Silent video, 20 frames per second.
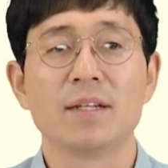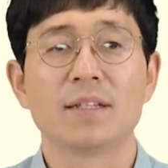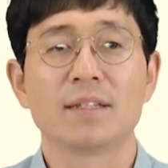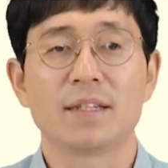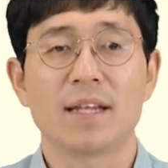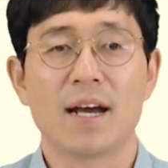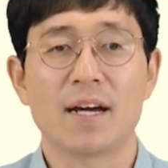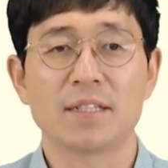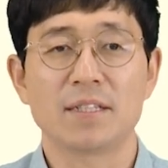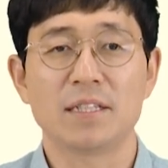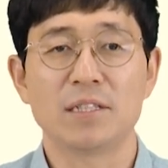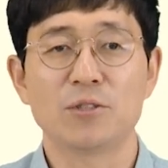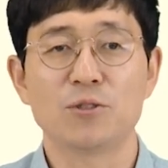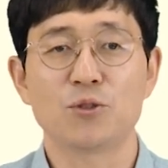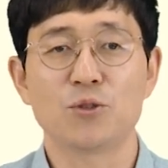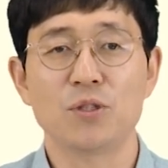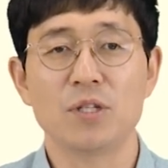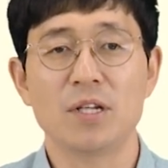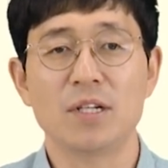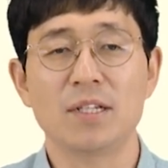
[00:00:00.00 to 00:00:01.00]
당신은
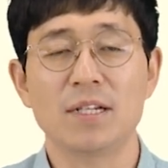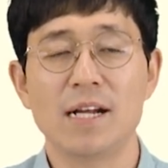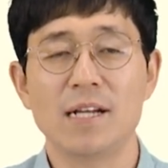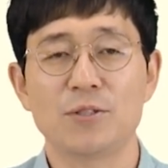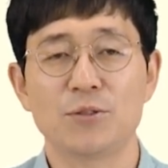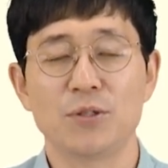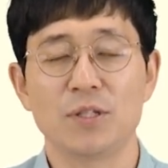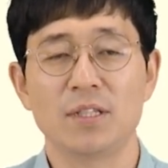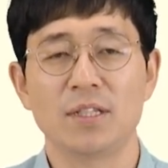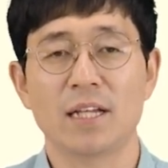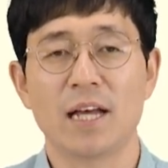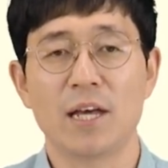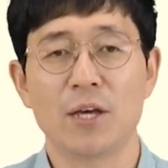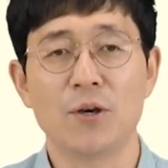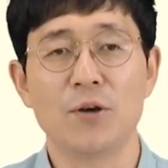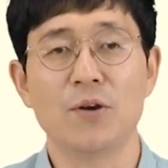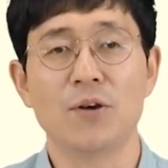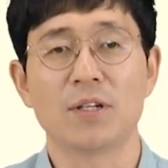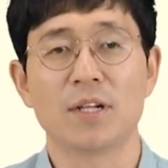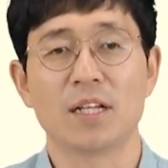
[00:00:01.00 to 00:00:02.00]
수영을 할 수
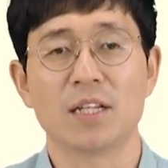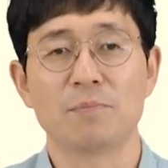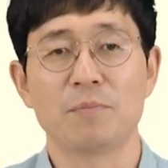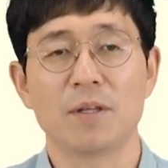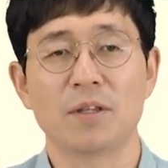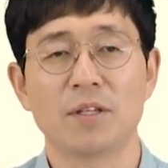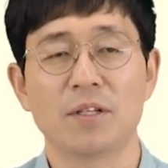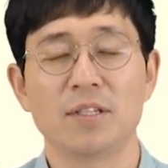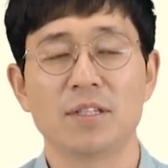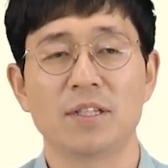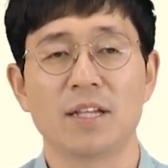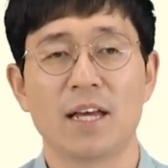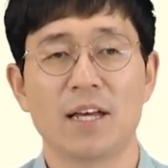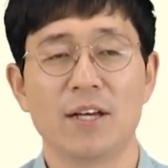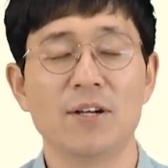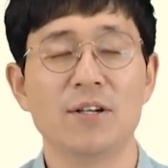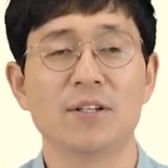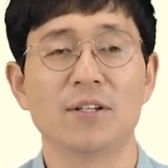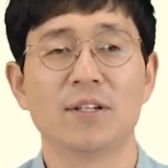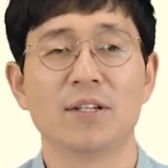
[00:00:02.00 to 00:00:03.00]
있나요? 라는
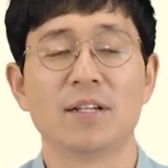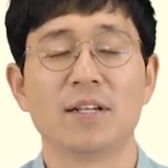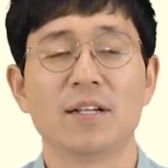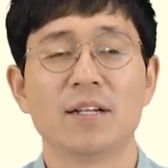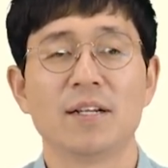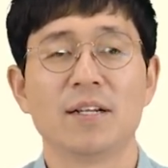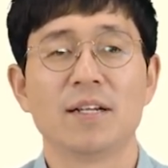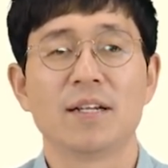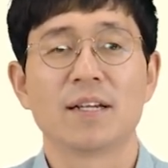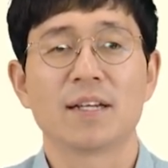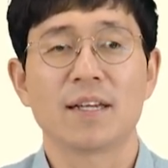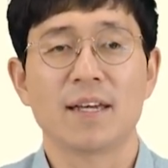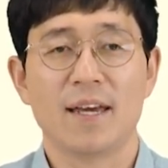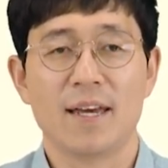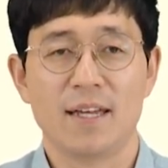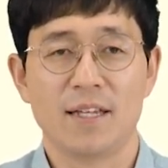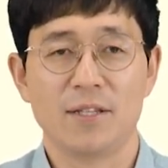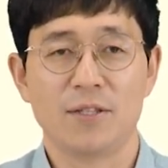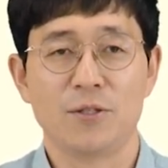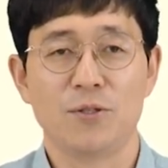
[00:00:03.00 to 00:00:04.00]
패턴인데요.
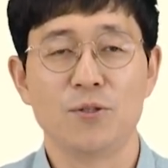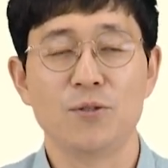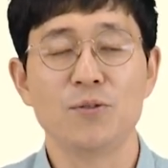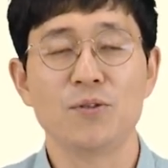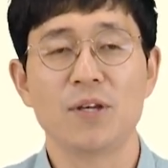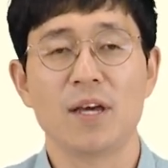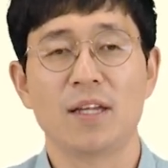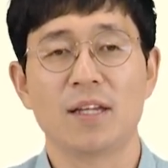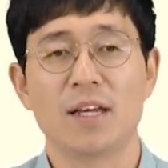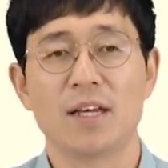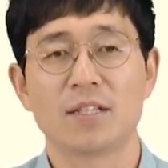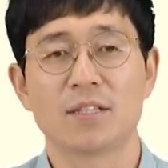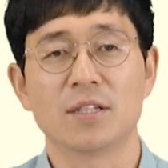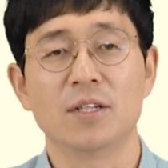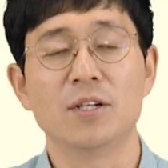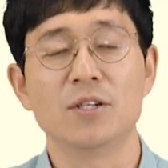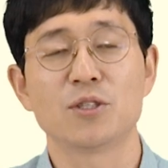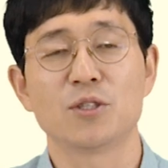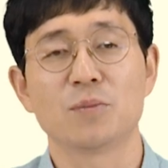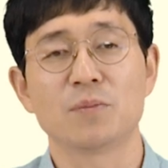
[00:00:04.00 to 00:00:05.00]
Can you에
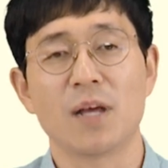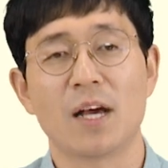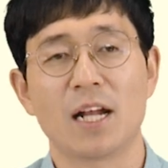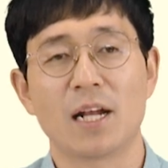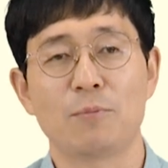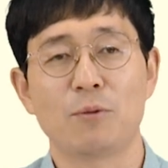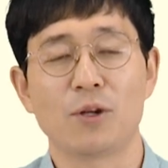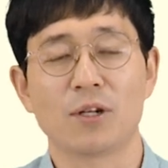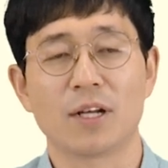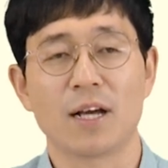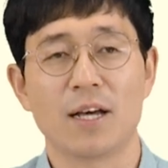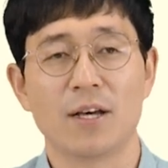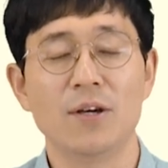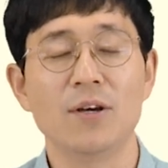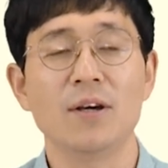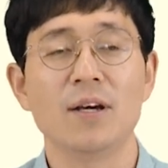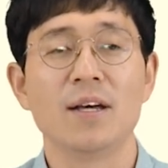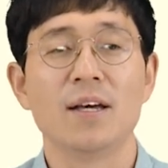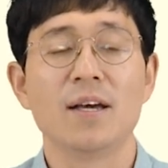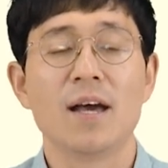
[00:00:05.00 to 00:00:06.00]
대해서 좀
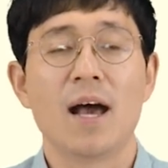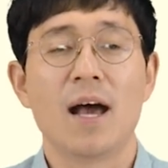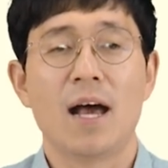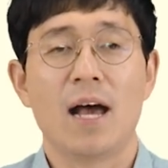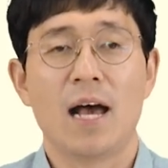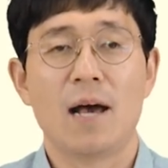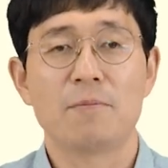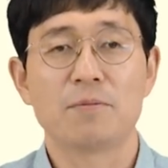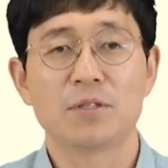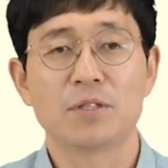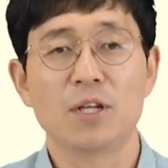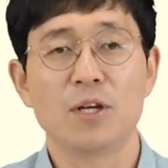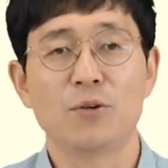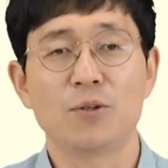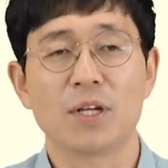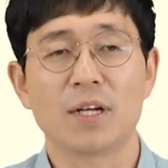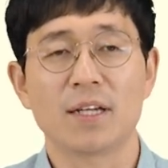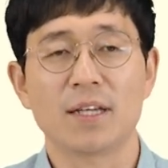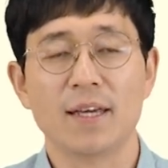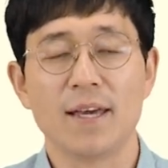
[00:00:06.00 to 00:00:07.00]
알아볼까요? 앞서
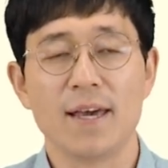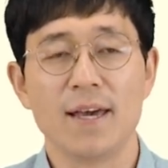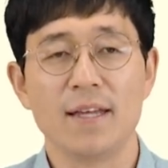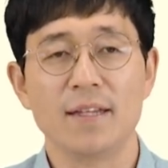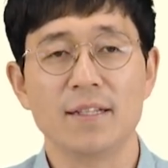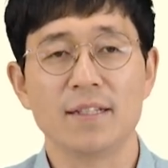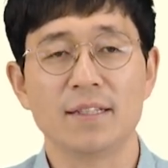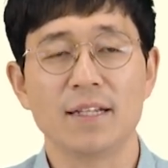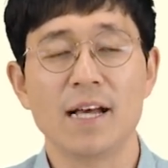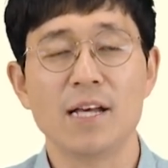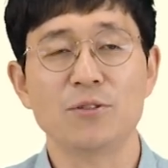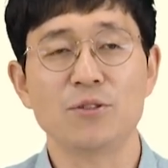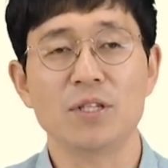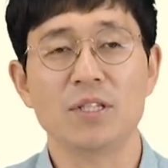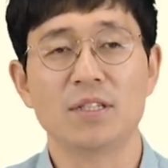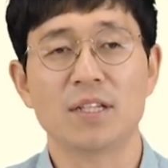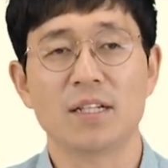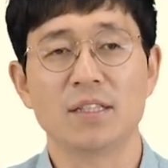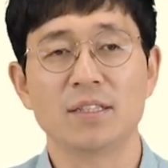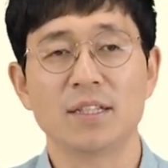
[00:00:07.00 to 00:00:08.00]
우리가 can은 할 수
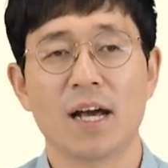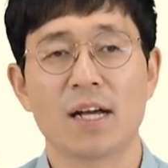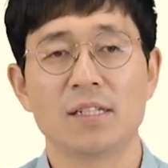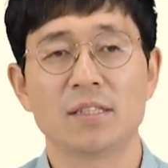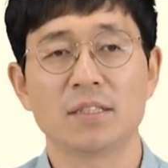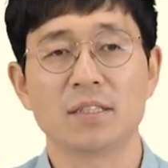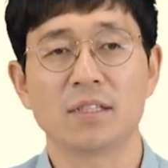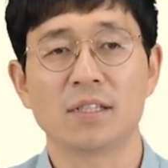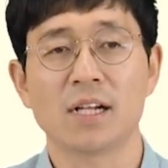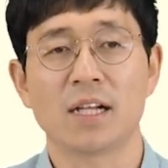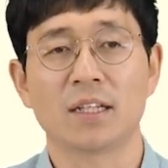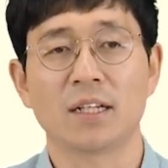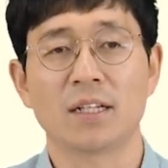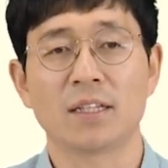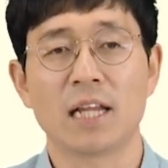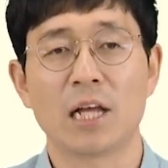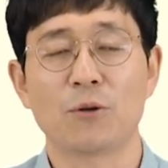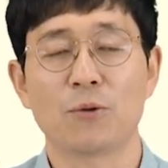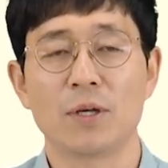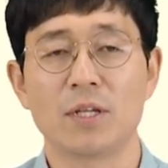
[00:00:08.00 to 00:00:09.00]
있다는 가능성을
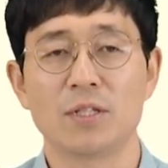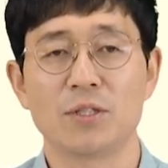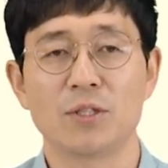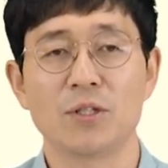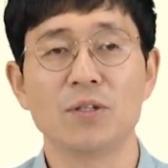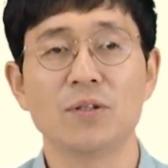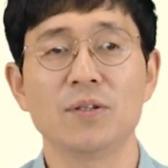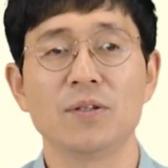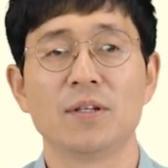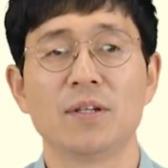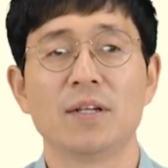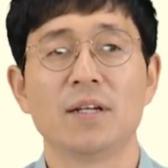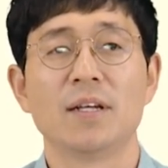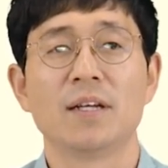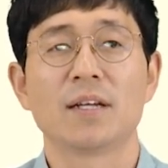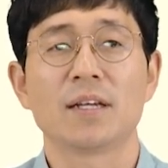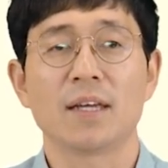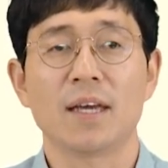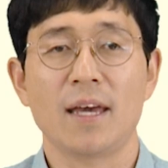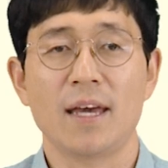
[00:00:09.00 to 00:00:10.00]
나타낸다고 했죠.
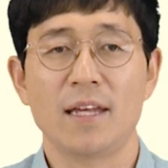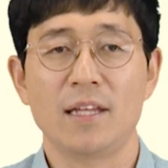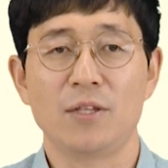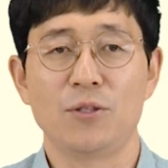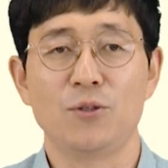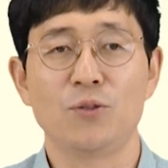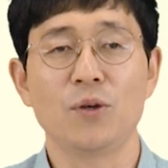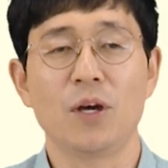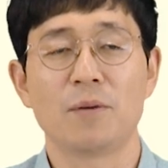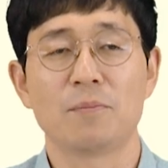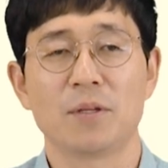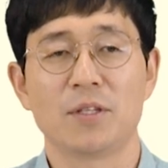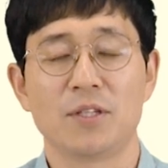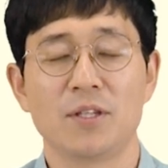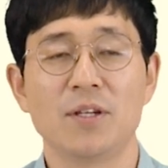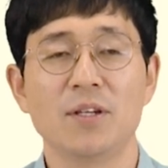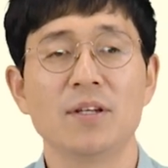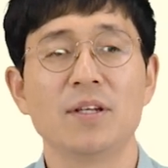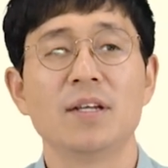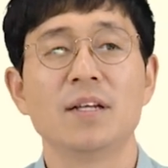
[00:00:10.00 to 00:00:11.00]
Can you
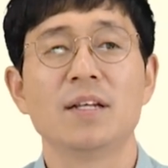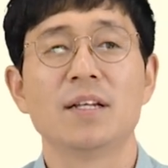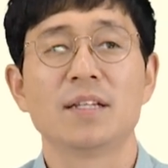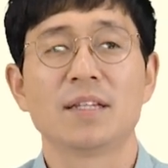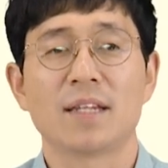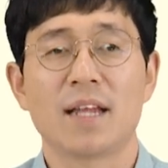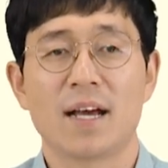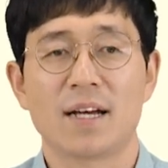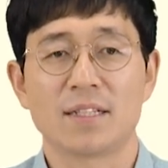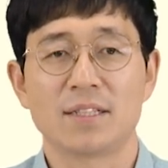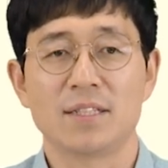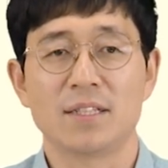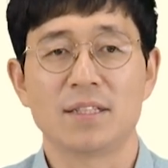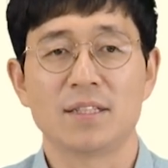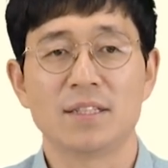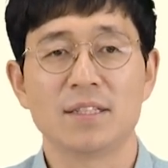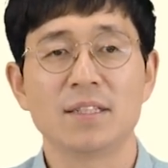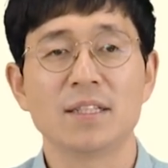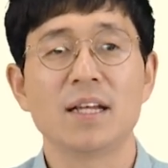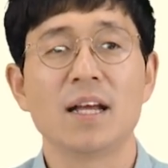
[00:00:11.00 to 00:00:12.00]
하면요.
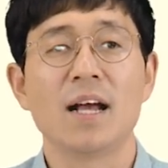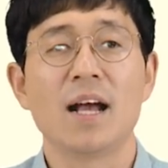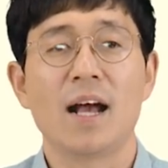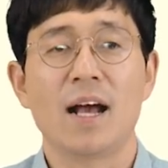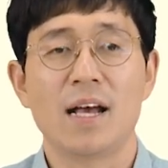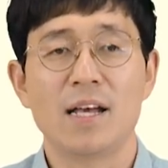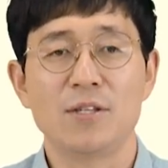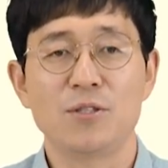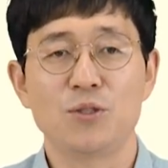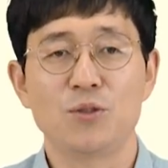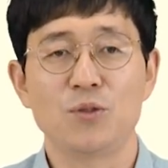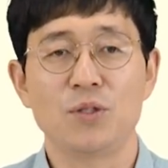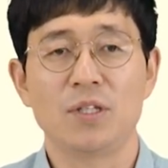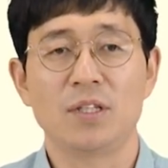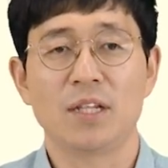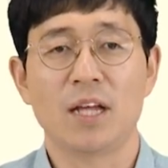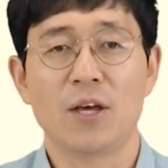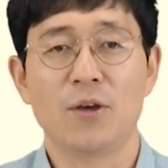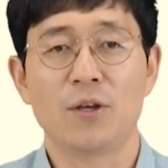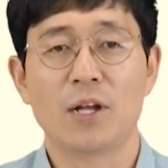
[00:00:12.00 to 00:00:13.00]
당신은 할 수
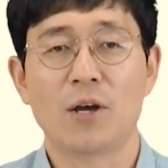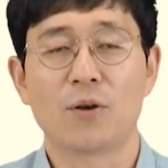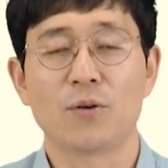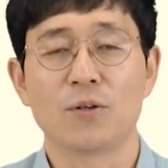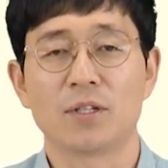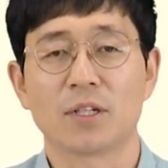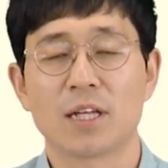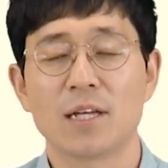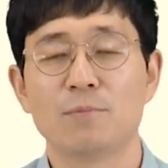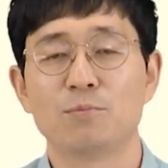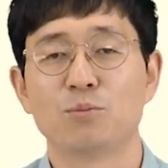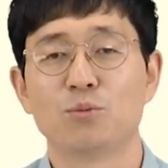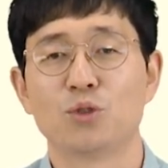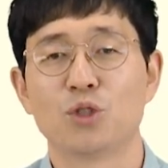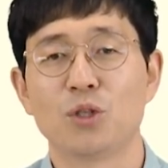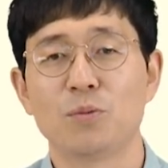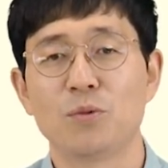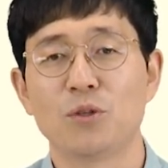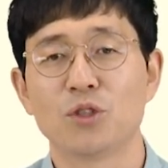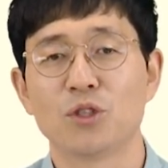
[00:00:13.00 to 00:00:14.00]
있나요? 라고 이렇게
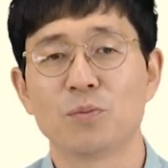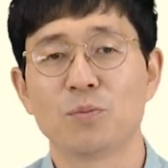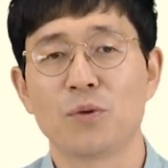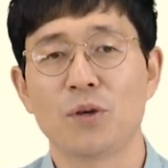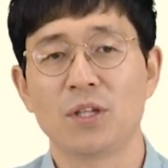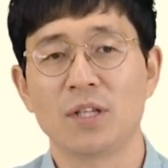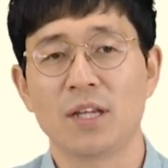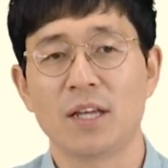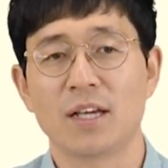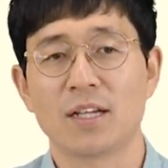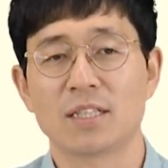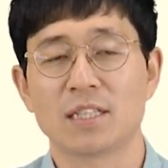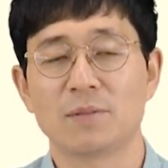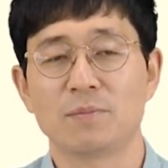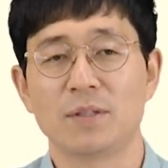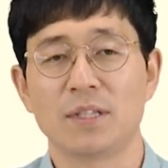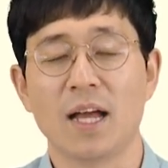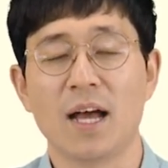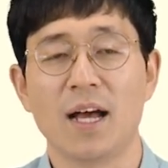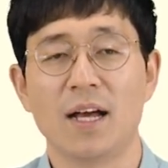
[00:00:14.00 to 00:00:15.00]
물어보는 표현이
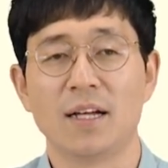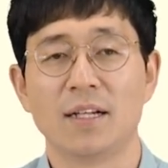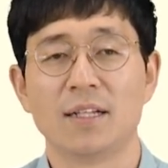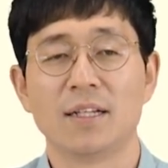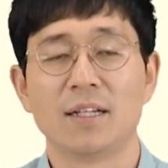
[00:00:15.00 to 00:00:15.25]
되겠습니다.